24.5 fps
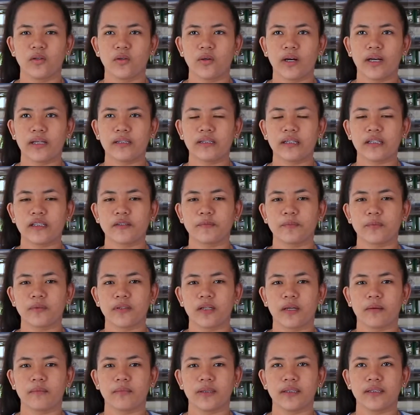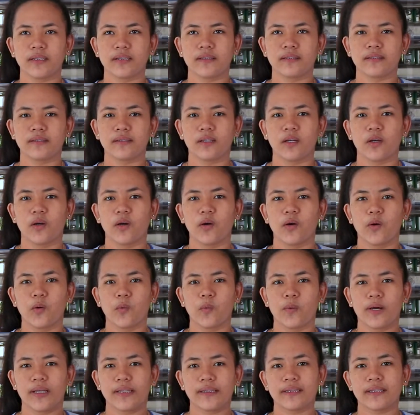Yung address po namin is
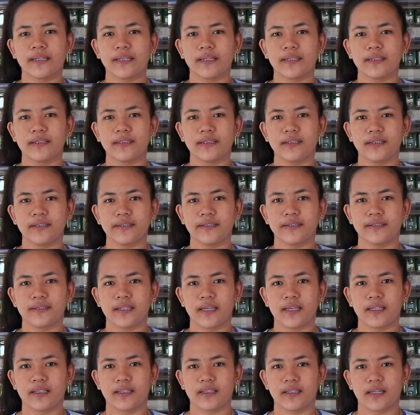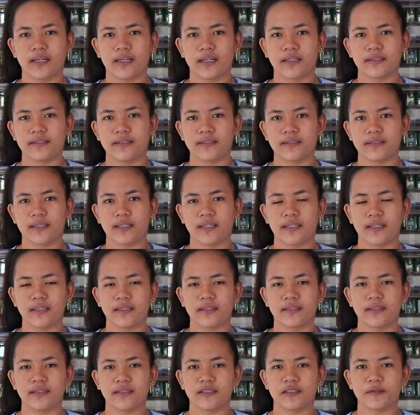110 G. Senya Street,
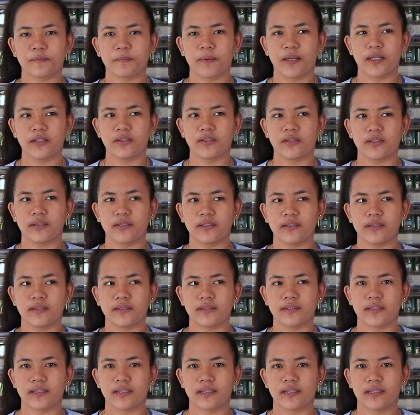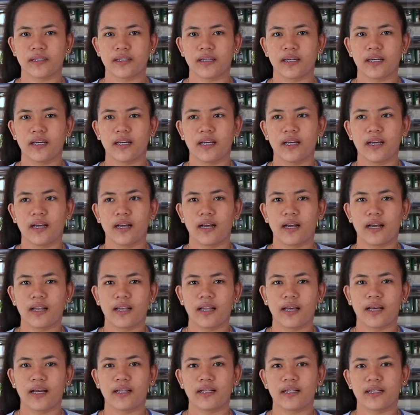Special District,
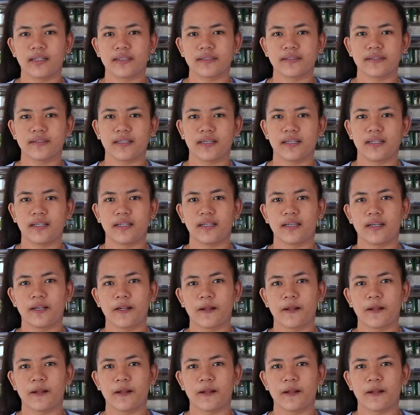Halahala, Rizal.